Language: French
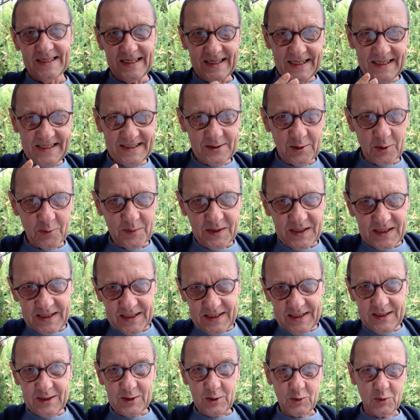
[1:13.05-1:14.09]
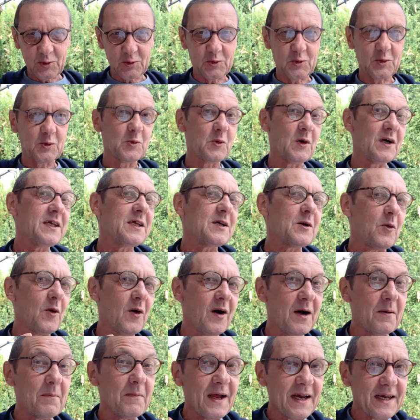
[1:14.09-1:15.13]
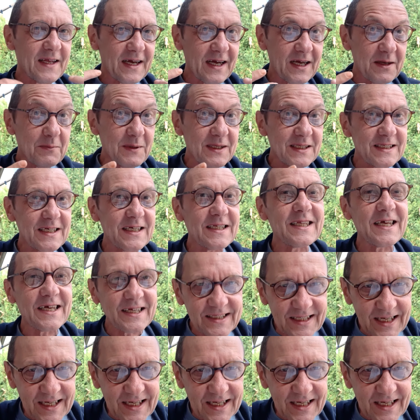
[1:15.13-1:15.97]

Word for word: et de mes guides, je dois y croire malgré mes états